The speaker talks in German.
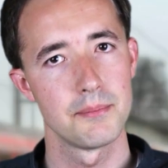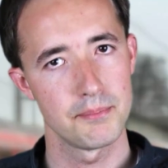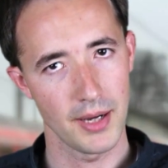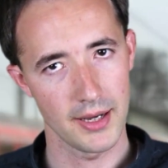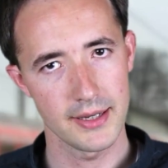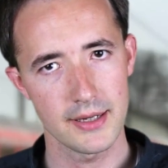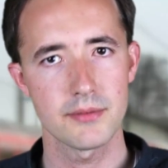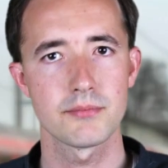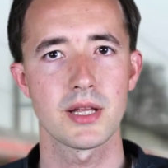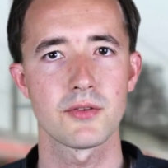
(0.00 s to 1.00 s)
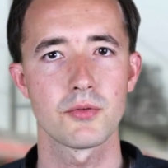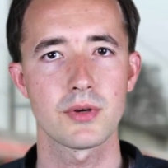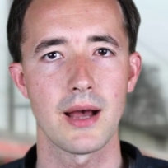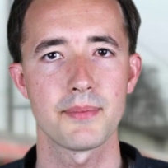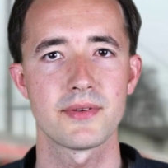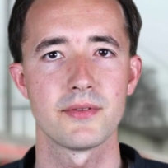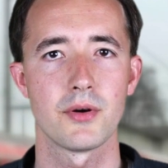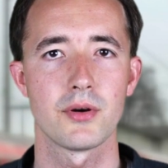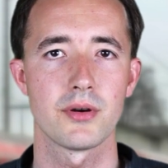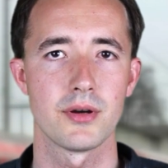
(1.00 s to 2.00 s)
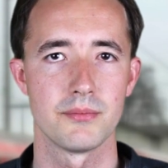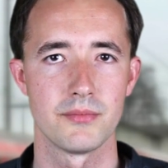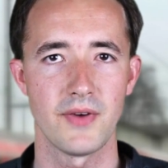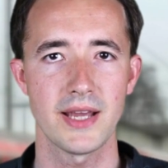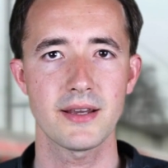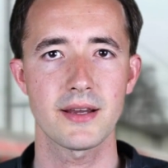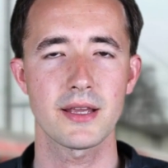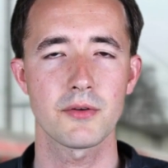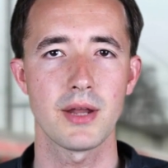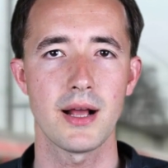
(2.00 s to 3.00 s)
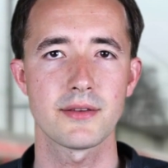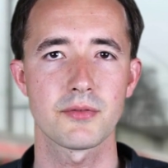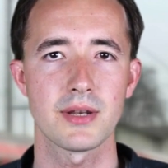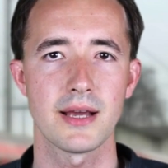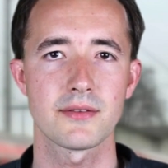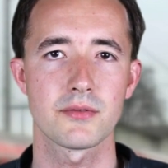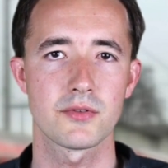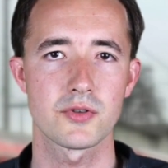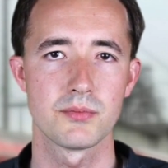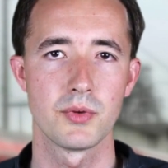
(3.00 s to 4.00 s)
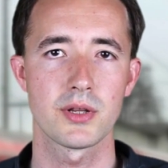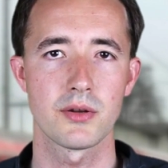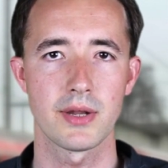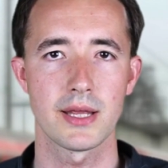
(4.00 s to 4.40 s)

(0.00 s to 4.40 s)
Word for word: Parallel dazu gab es noch ähm, weitere Regionalzugleistungen zwischen München und